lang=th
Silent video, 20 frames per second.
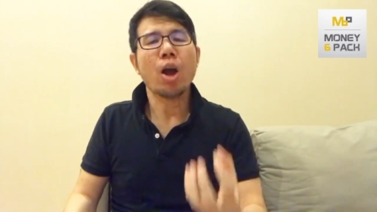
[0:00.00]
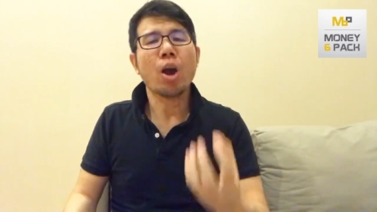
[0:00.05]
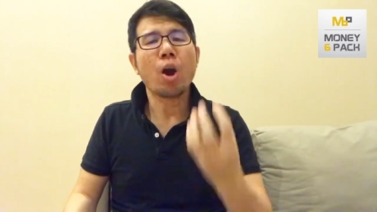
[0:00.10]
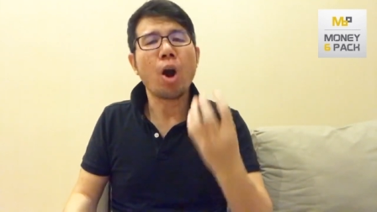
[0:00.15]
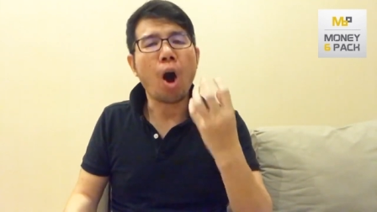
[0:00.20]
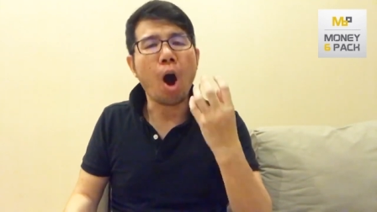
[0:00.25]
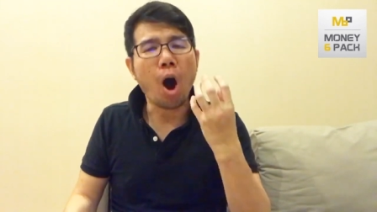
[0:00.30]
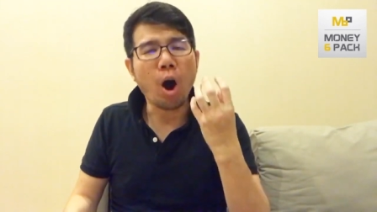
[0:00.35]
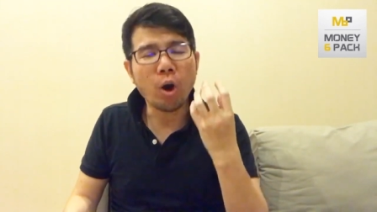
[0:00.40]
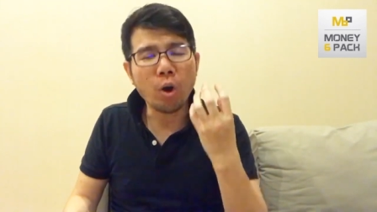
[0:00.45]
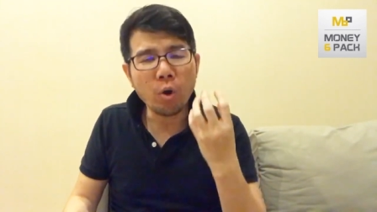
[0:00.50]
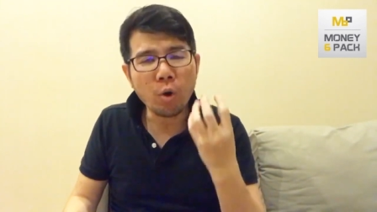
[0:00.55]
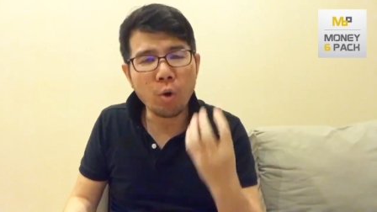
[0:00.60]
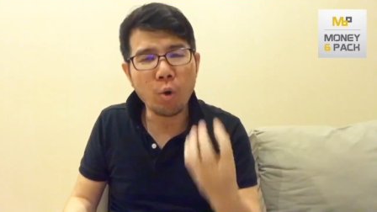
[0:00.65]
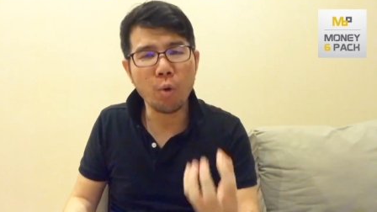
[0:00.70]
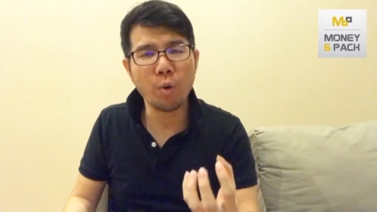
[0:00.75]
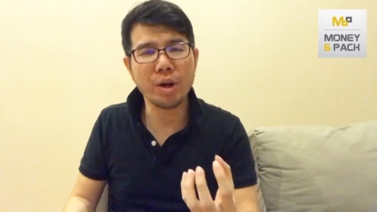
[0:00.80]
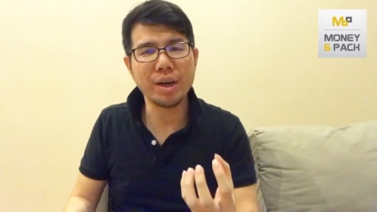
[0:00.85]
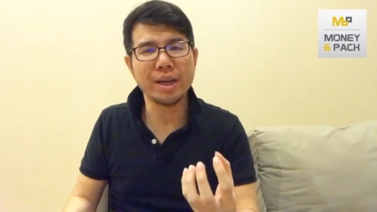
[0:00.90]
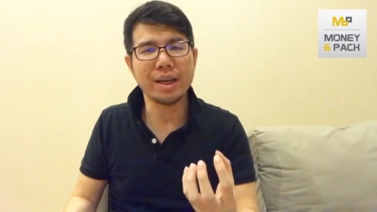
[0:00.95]
ของ
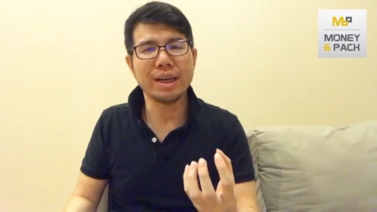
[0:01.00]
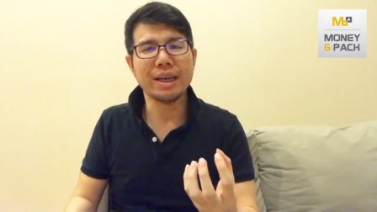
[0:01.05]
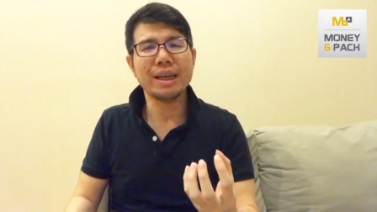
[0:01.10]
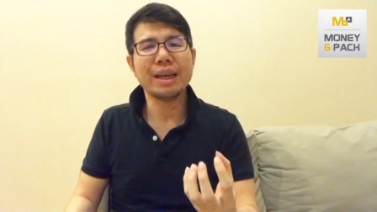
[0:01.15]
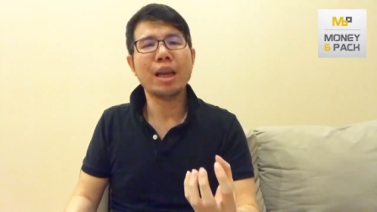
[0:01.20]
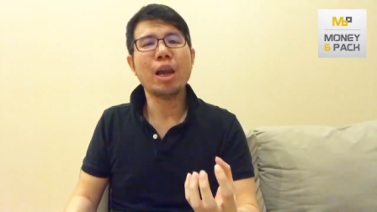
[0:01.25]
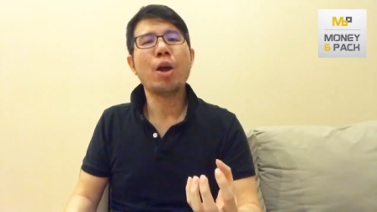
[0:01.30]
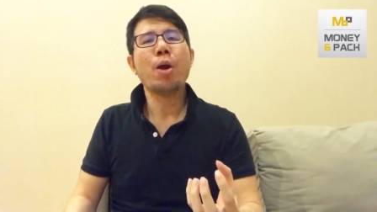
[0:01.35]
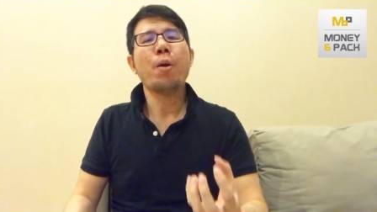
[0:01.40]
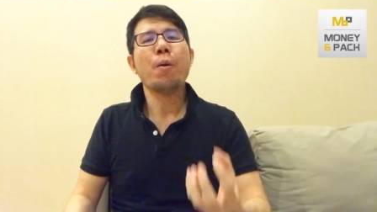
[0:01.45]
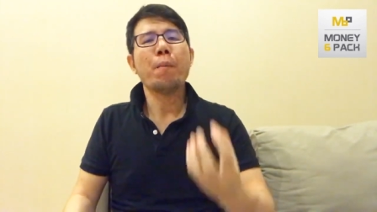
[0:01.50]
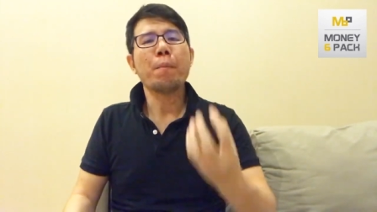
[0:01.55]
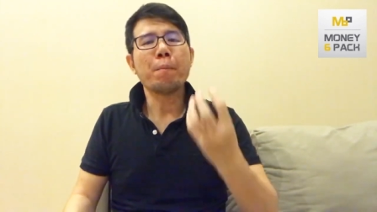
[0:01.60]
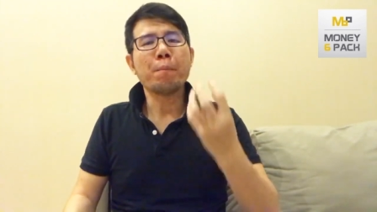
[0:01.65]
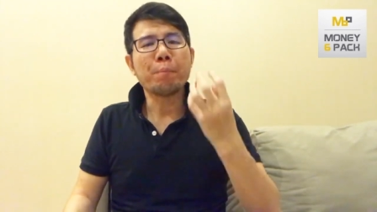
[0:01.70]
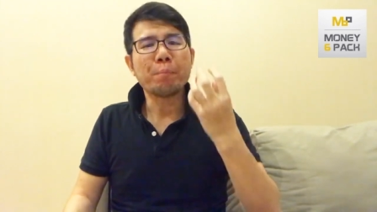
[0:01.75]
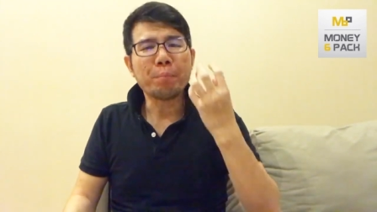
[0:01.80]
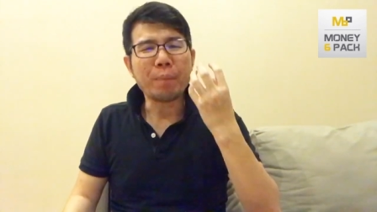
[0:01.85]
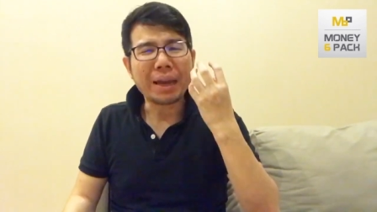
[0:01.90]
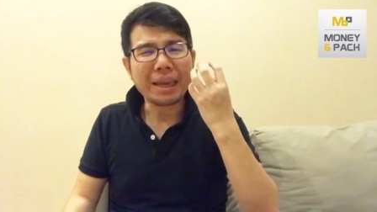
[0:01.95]
คุณ
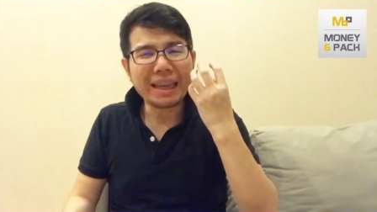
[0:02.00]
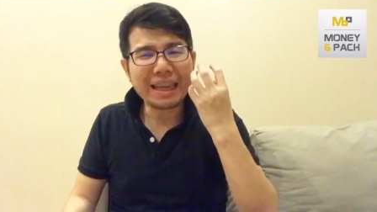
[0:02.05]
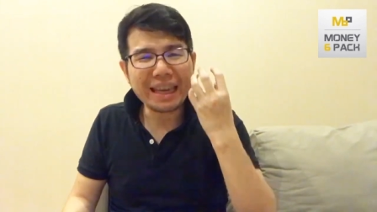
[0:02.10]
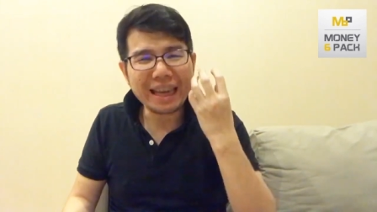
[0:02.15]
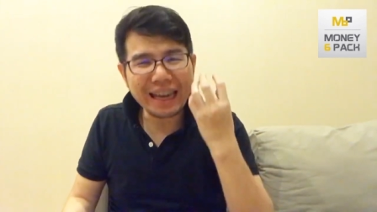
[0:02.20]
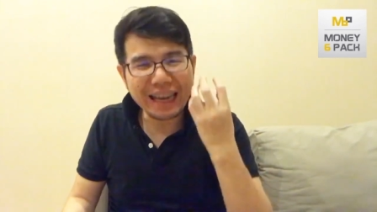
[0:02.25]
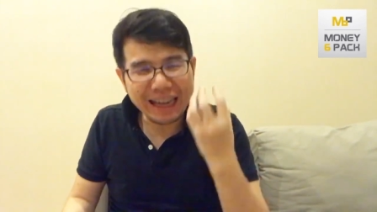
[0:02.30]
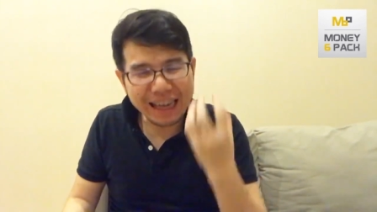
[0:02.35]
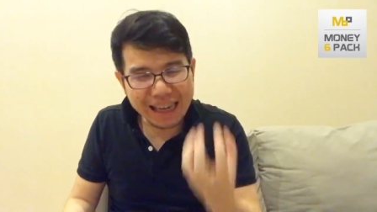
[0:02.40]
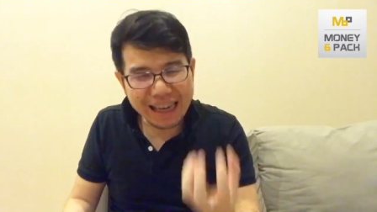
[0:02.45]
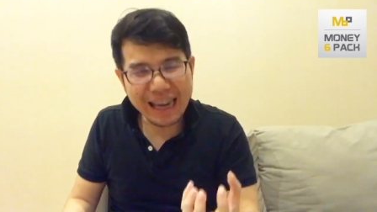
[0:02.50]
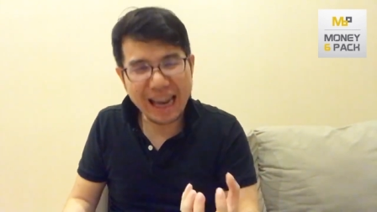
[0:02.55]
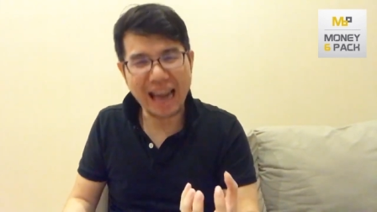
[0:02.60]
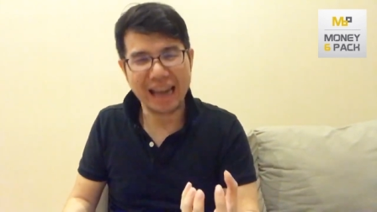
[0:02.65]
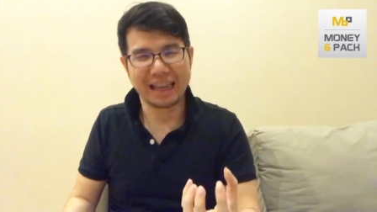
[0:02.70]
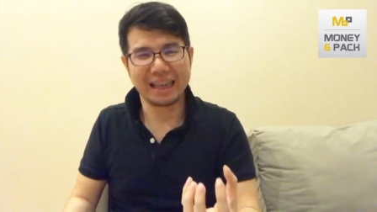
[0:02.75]
ไปเครียด